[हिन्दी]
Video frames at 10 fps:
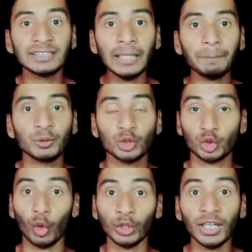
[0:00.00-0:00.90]
है
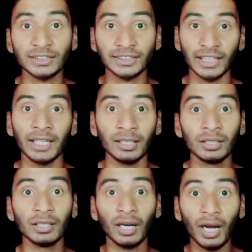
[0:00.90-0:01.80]
सिर्फ चौदह साल
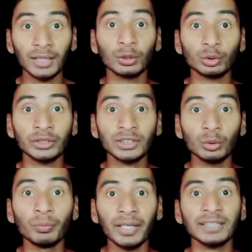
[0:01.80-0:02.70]
हाँ दोस्तों
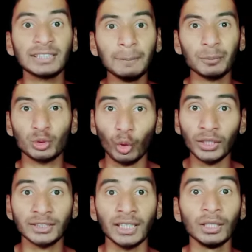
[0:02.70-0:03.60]
इसकी उम्र है सिर्फ
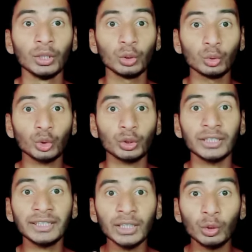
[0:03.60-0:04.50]
चौदह साल
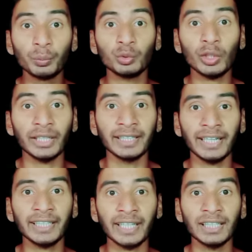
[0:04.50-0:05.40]
दोस्तों इतनी खूबसूरत
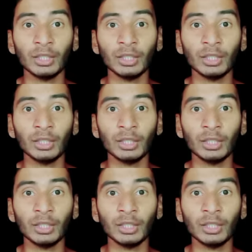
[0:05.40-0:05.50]
हैंडराइटिंग के